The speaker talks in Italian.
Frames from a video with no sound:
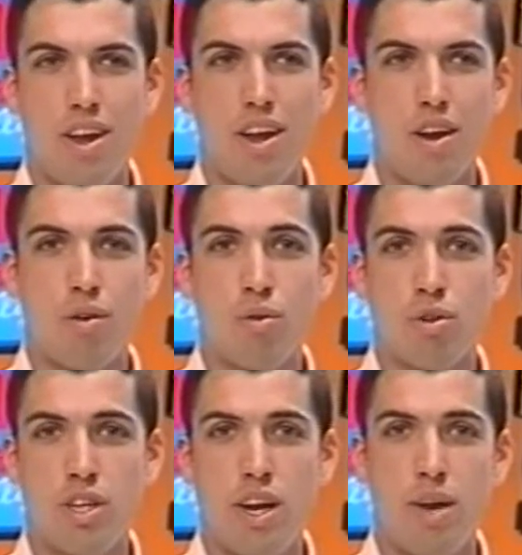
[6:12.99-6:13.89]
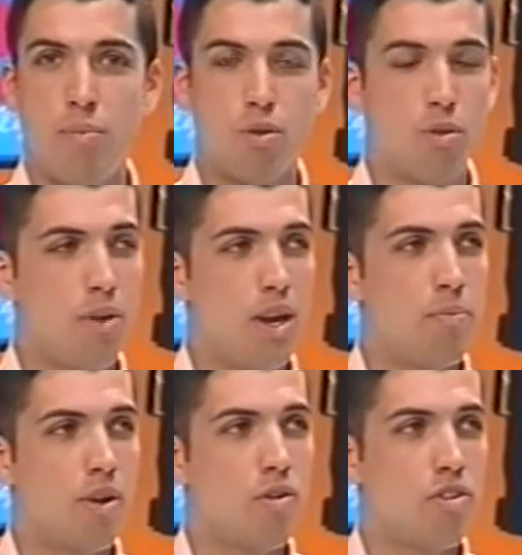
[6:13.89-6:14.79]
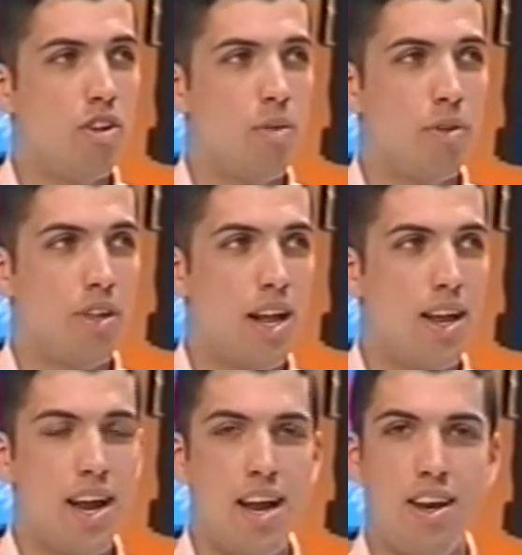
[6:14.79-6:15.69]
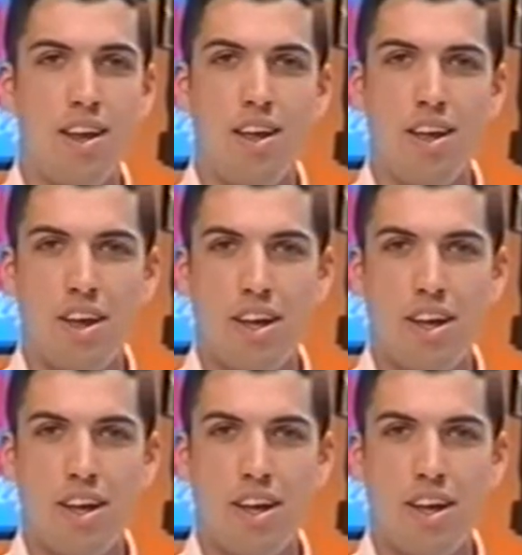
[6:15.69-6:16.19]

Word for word: e conosce molto bene i percorsi del Mondiale Rally,